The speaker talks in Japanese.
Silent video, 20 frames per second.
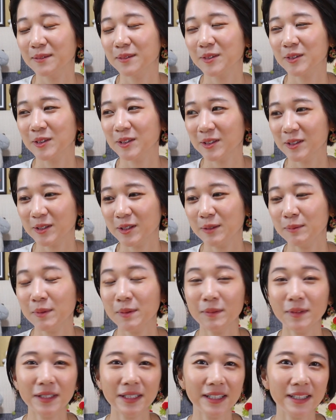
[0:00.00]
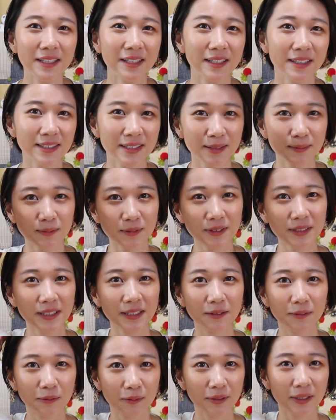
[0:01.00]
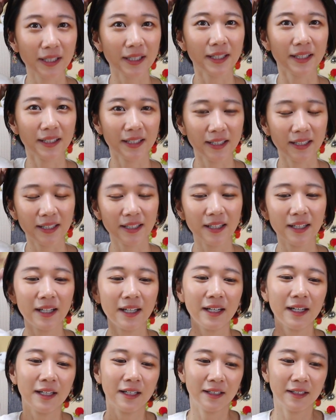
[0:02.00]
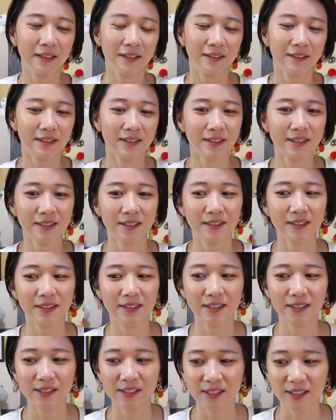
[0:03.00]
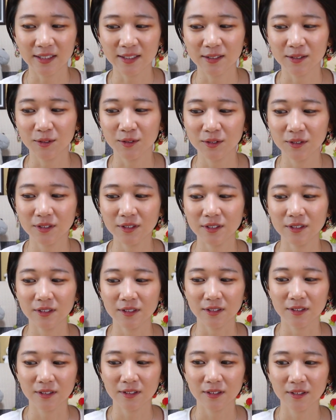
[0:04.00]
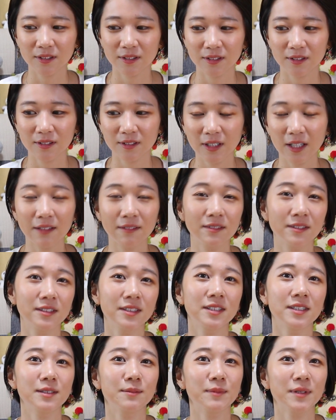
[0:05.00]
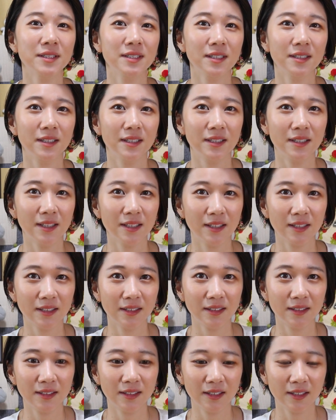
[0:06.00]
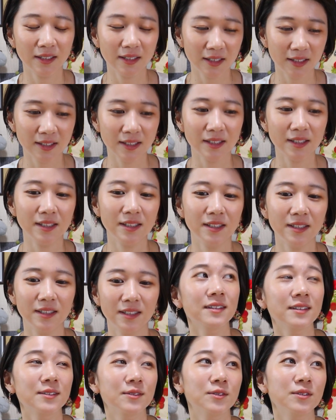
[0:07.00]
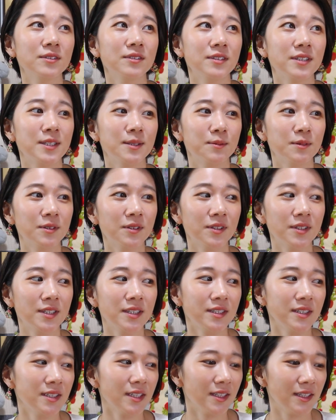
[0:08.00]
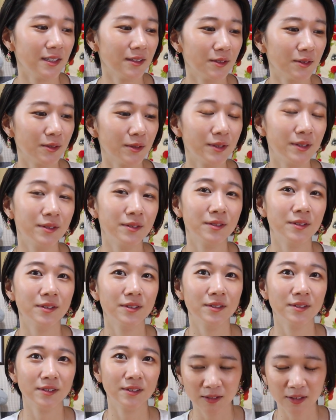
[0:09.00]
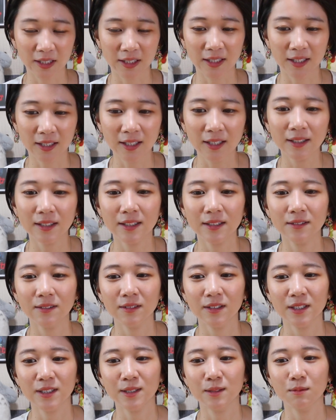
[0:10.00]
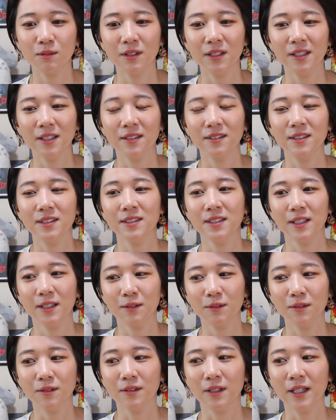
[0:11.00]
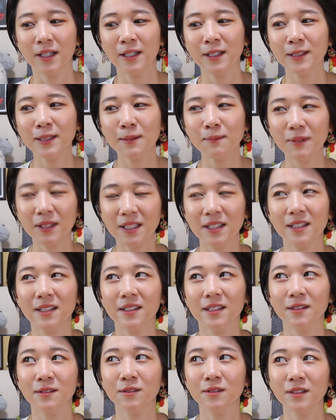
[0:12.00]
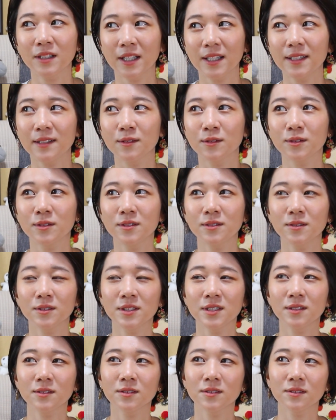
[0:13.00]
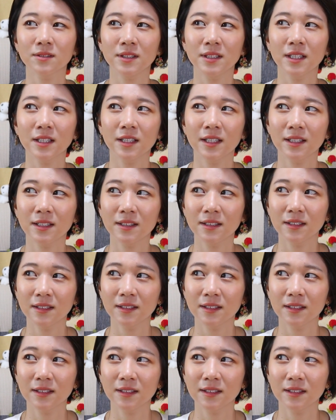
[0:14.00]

もうんと今までなんかジブリのおかげで私人生すごく楽しませていただいてきたしすごく自分の人生に彩りをくれたなっていうのがジブリなんですけど改めてなんか今回こういうお仕事をいただい